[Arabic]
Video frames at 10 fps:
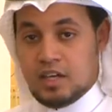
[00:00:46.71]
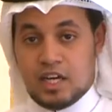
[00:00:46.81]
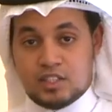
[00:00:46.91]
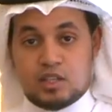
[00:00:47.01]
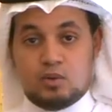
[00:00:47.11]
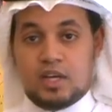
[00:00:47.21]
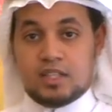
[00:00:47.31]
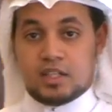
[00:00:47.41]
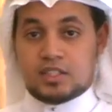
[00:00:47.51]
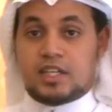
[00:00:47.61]
حصلوا على
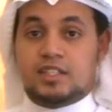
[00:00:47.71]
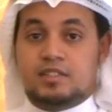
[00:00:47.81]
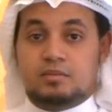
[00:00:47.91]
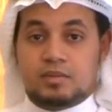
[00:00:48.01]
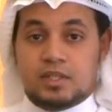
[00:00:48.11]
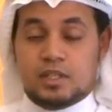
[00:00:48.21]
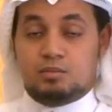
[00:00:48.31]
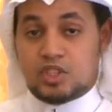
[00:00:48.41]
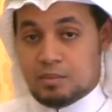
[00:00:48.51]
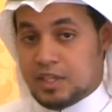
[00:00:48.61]
درجات آه،
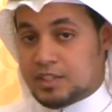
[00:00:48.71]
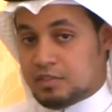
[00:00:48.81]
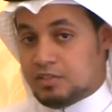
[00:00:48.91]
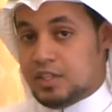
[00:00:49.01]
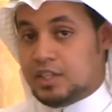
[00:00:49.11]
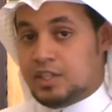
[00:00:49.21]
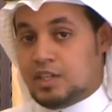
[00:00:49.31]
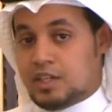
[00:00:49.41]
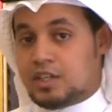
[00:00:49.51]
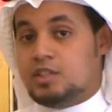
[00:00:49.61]
متميزة في
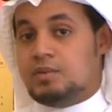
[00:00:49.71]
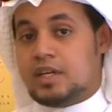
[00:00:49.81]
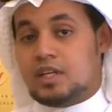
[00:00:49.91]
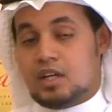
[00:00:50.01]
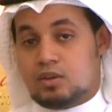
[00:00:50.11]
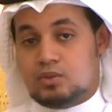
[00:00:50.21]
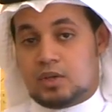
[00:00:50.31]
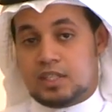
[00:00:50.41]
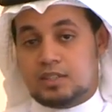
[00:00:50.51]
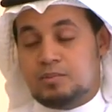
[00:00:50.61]
اختبار
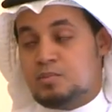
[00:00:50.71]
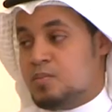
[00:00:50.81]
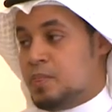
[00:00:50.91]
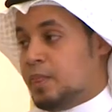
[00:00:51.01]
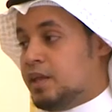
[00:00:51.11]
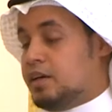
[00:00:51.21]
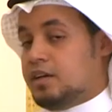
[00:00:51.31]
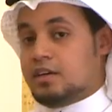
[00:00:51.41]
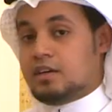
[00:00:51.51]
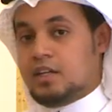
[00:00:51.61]
القدرات
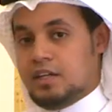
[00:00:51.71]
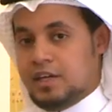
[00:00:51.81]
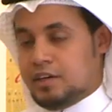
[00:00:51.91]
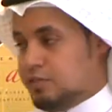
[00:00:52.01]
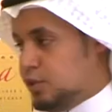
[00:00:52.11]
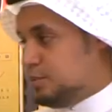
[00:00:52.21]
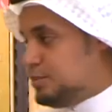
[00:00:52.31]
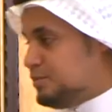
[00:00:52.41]
آه خلينا نعرف فيهم